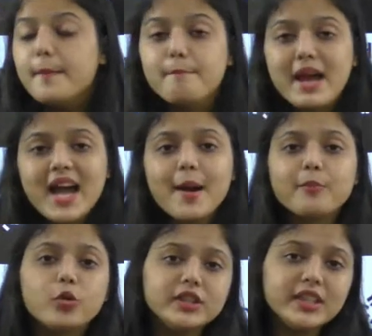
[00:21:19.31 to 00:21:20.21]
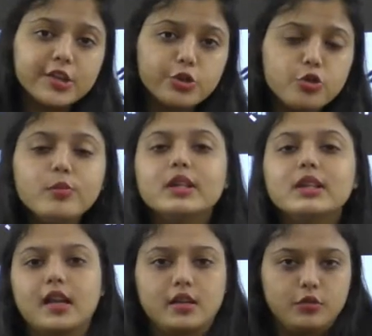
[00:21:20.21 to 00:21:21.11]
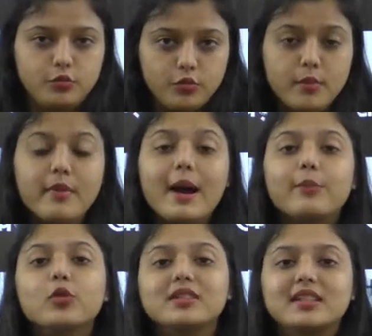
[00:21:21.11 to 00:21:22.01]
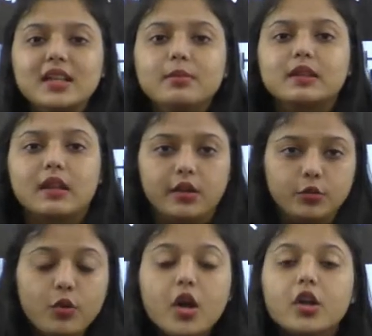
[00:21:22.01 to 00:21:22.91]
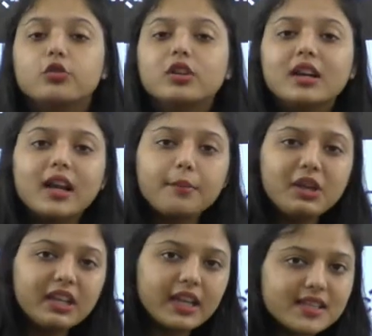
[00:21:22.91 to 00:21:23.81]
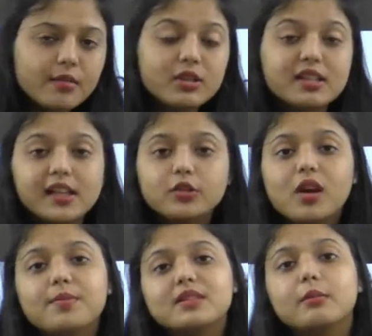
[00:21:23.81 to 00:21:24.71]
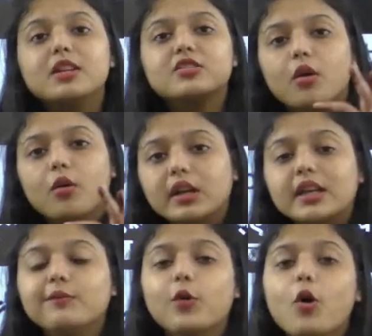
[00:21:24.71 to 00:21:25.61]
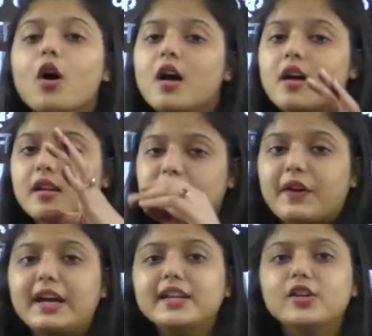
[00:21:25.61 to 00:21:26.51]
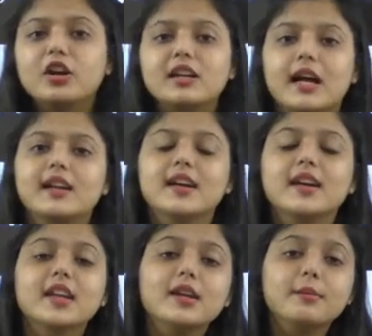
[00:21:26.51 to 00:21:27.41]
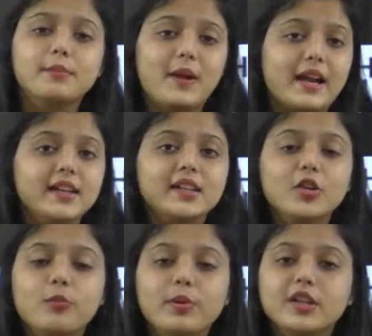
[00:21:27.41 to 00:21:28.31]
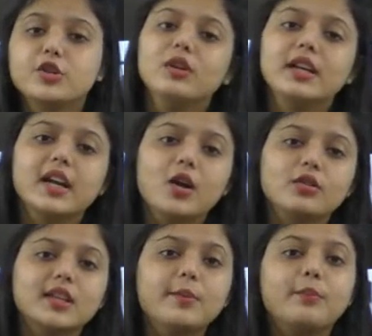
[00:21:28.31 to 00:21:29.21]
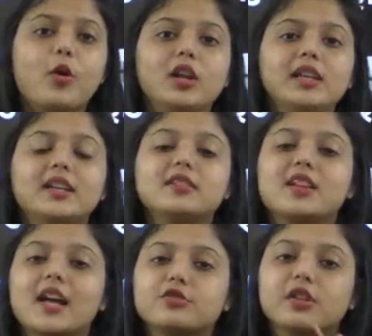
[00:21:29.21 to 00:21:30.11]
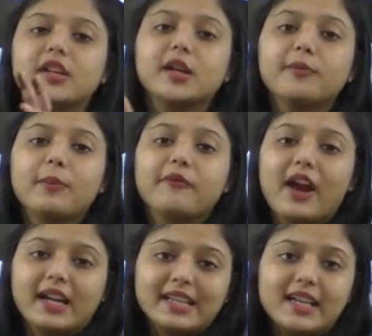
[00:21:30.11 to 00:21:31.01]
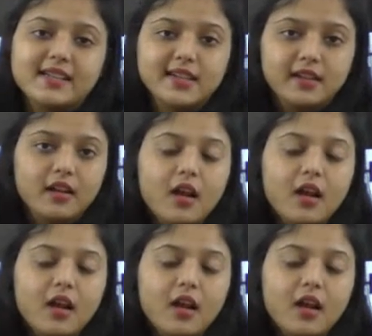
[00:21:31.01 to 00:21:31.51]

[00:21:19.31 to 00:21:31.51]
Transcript: मैं आपको ये क्यों बता रही हूँ मैं आपको इसलिए बता रही हूँ क्योंकि अगर आपने ये समझ लिया तो आप समझ जाओगे कि वो रिफाइंड और डालडा के पैकेट के ऊपर क्यों लिखा होता है पॉली अनसेचुरेटेड फैटी एसिड